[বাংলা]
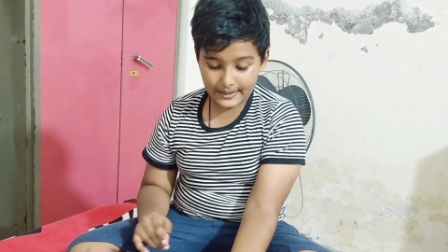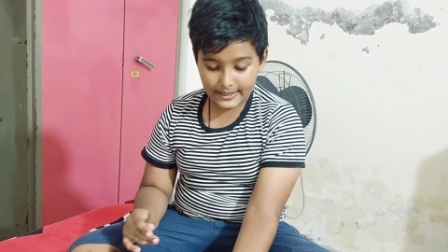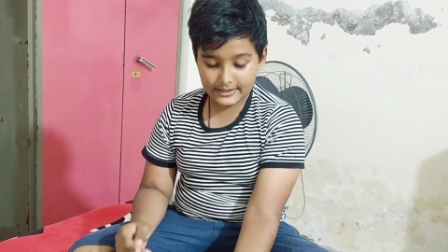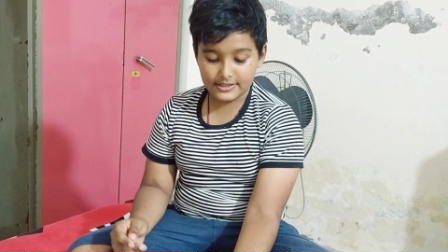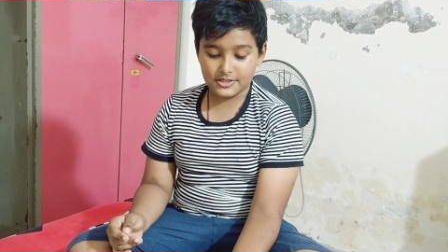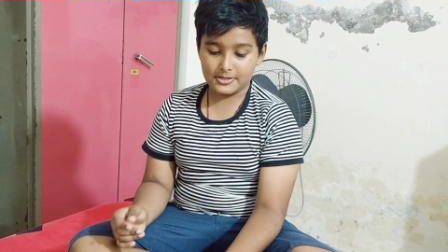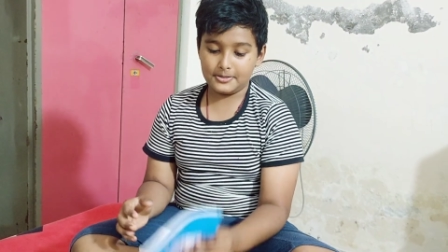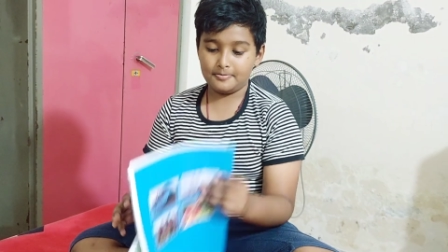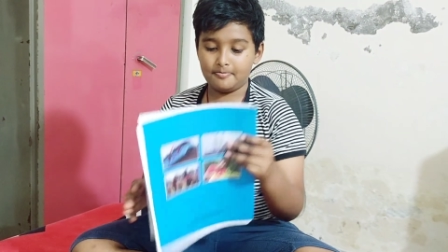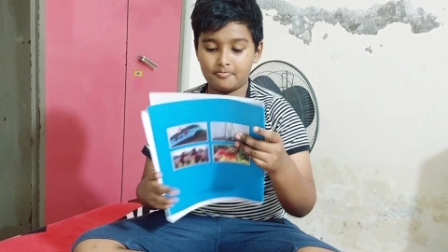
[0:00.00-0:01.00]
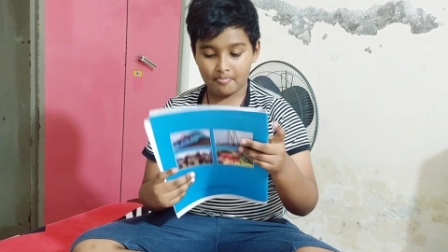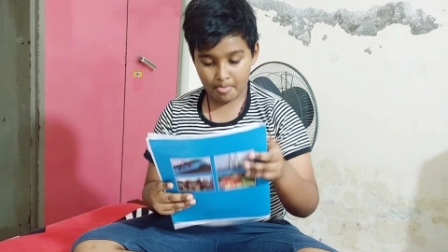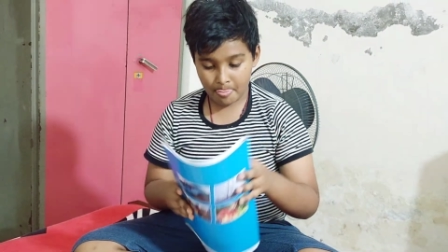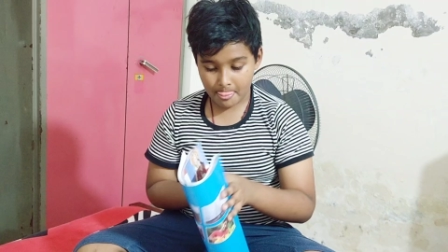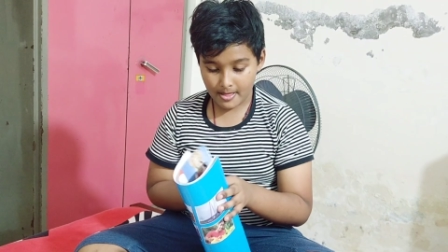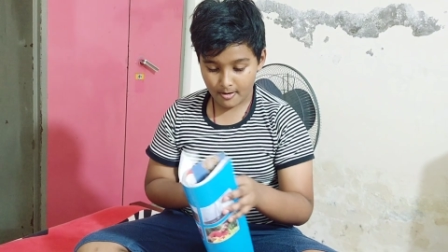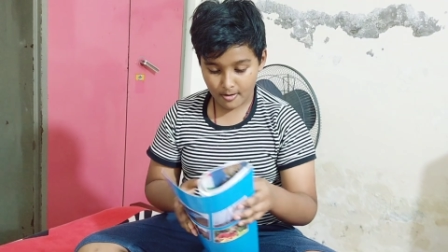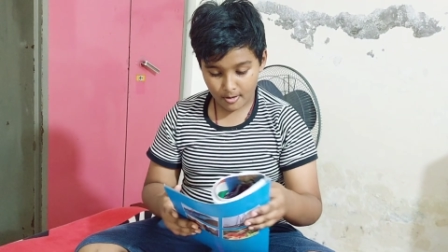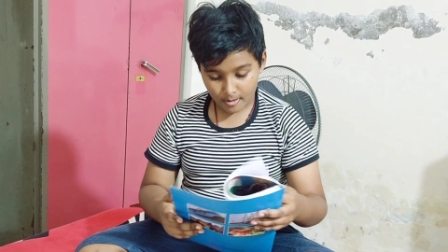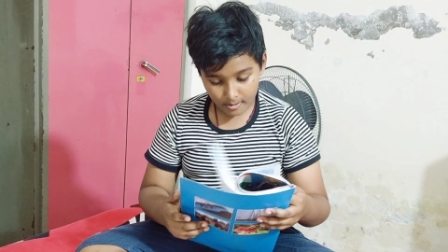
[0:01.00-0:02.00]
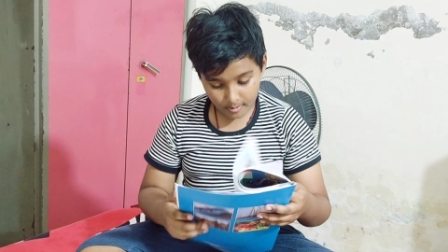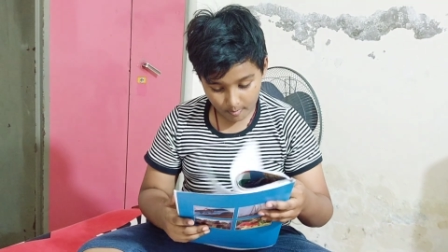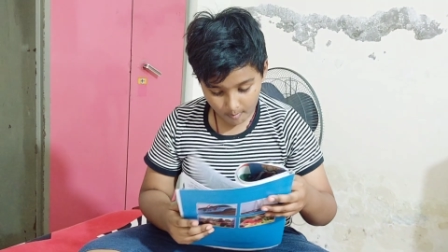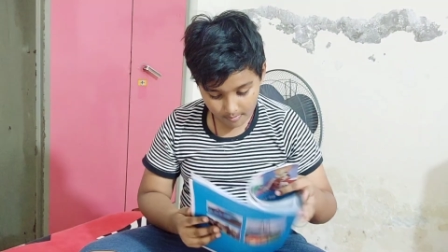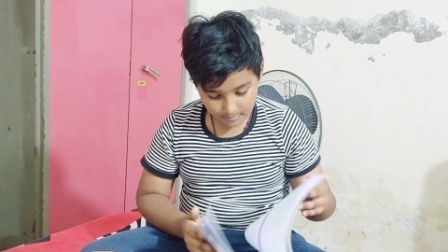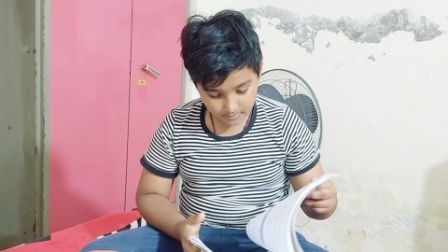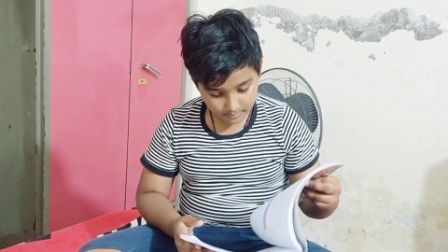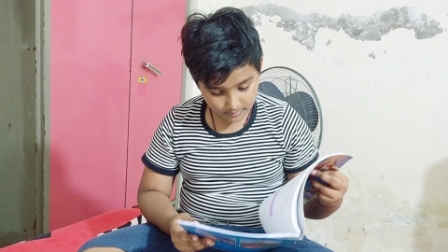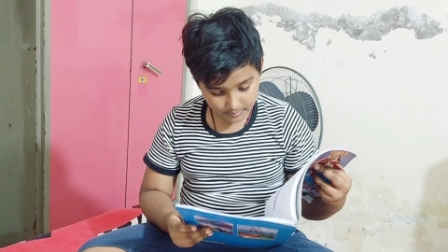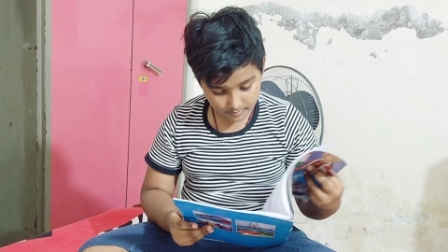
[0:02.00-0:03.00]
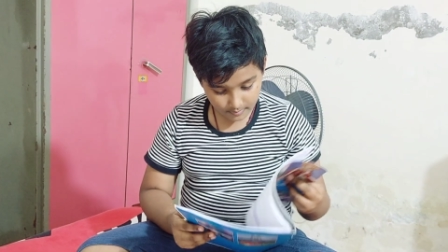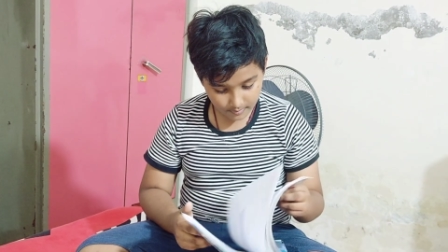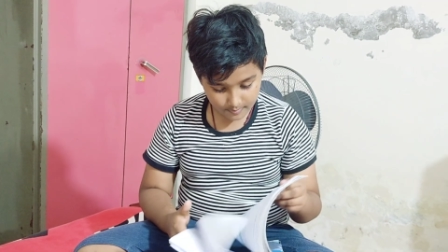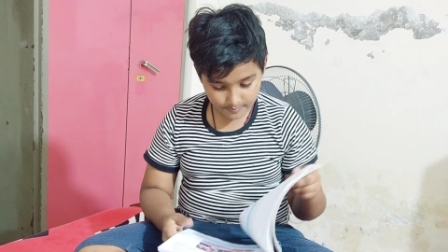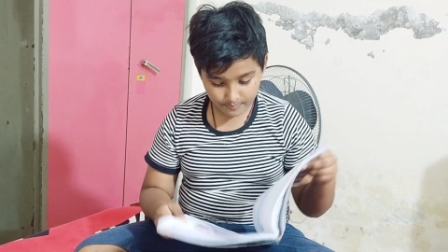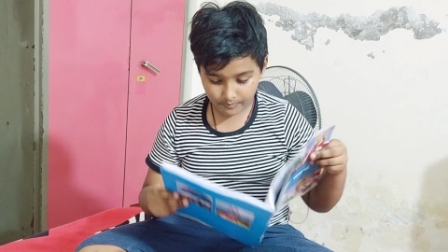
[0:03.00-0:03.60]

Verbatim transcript: আজকে বেলা হয়ে গেছে আমি বেটুকে একটু পড়তে বসালাম